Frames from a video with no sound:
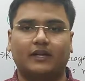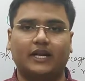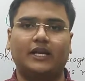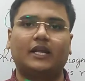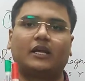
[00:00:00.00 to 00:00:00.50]

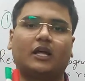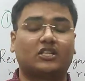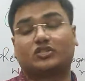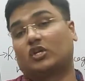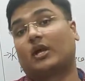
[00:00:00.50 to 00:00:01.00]
राइट
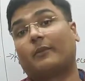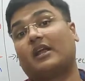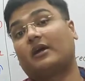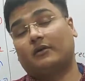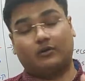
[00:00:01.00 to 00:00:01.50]
अरे सॉरी
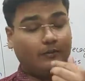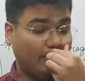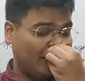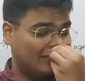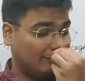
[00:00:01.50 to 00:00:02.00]
हमारा
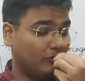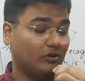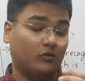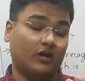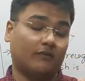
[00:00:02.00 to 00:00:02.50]
हमारा एग्जाम्पल
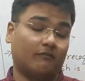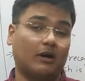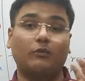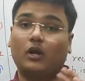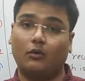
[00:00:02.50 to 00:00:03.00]
तो वो है
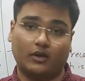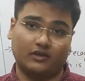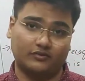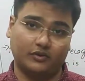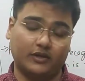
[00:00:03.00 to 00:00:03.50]
बाबूराव का
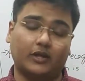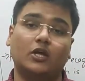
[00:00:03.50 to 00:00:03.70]
है सॉरी